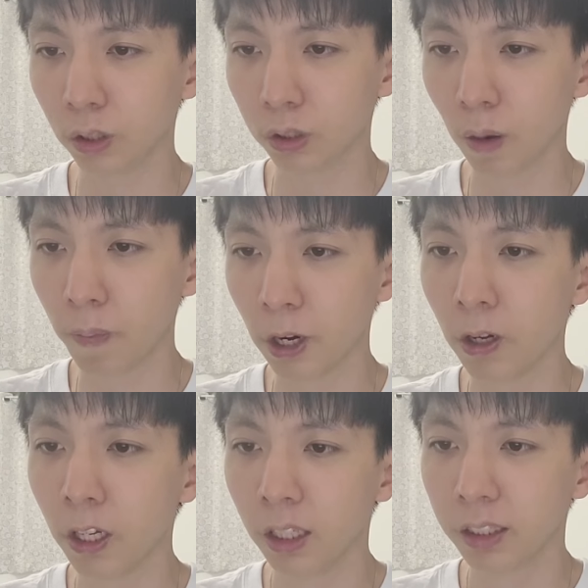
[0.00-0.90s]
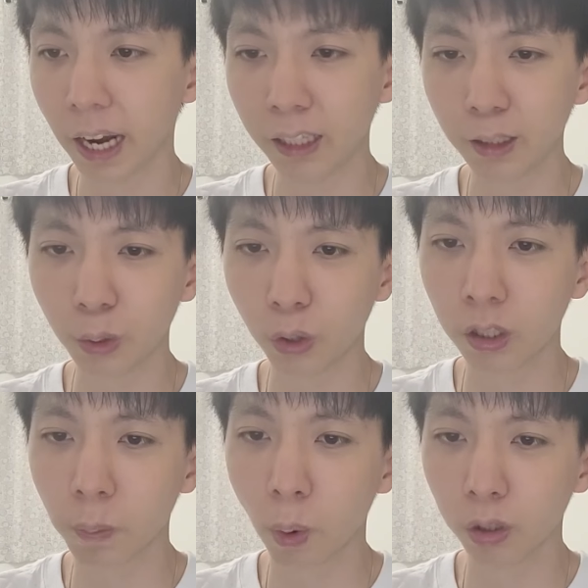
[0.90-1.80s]
것처럼요. 제 아들도
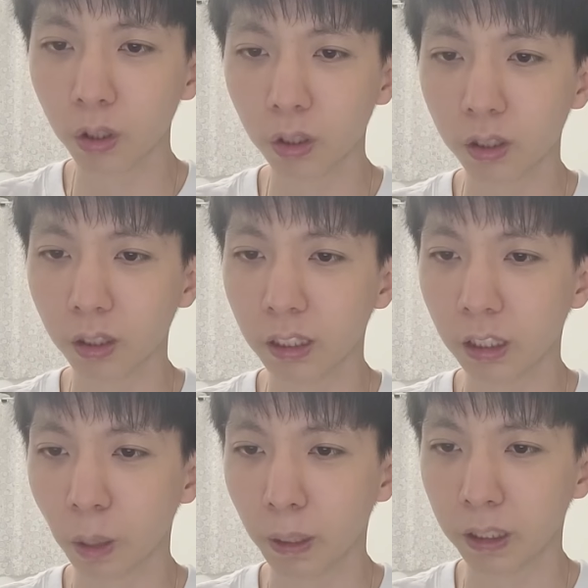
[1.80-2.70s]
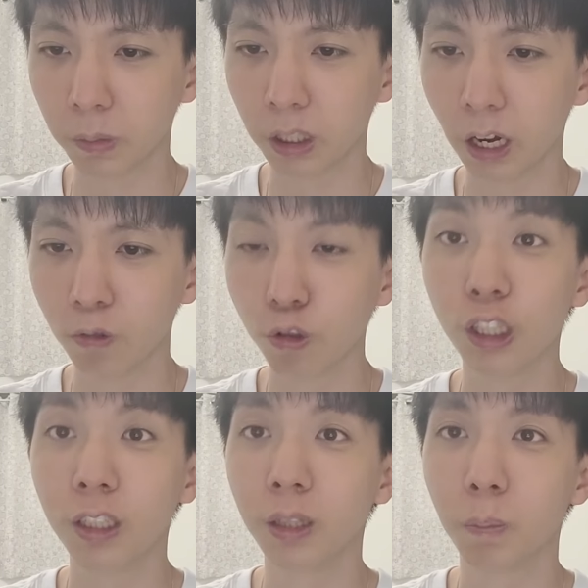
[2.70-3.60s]
그 모든 것들을 지켜봤습니다.
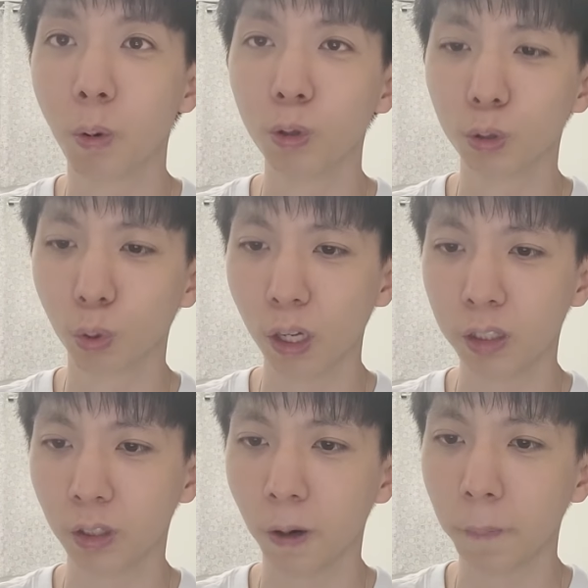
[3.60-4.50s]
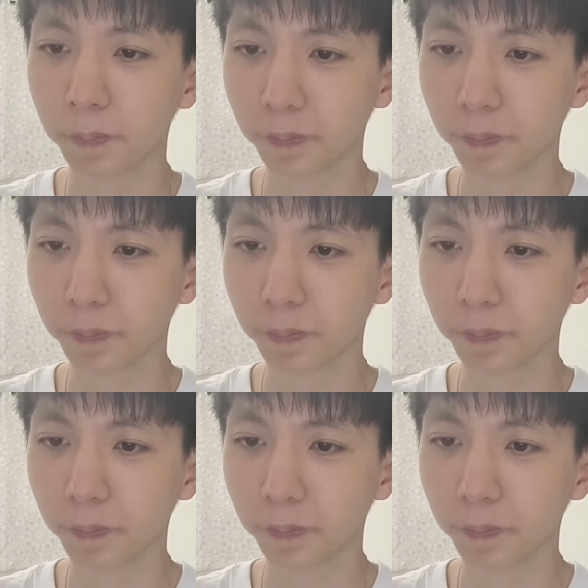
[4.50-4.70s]
우리는 모두 놀랐어요.